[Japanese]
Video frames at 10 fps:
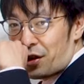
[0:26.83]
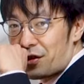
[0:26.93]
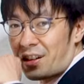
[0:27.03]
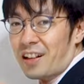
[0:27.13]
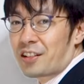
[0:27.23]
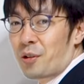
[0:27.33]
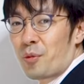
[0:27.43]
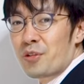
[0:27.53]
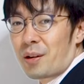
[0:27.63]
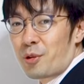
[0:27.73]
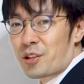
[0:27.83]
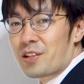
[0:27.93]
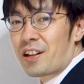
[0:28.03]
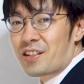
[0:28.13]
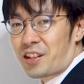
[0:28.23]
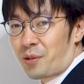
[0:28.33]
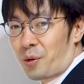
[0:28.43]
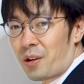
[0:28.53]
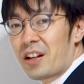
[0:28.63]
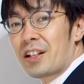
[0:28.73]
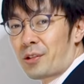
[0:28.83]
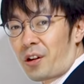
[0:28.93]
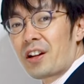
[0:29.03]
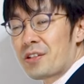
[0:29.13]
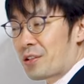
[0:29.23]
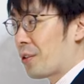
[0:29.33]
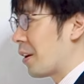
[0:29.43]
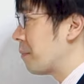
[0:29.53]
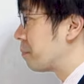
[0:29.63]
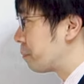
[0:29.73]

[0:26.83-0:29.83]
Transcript: けるんかって思うかもしれないですけど、解けるんですよね。